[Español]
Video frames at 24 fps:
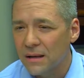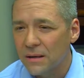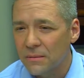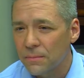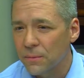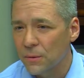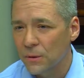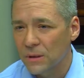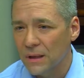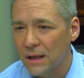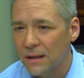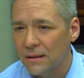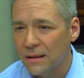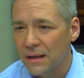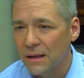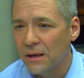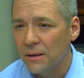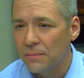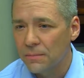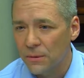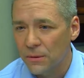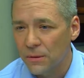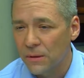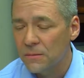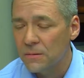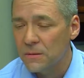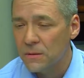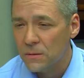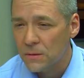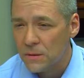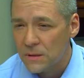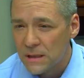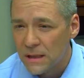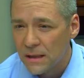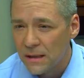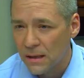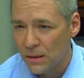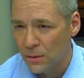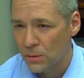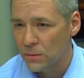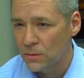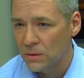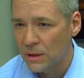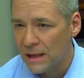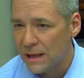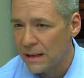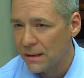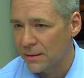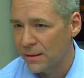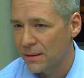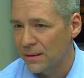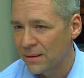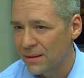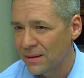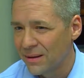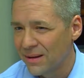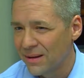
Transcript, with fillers: importante que podamos conseguir un líder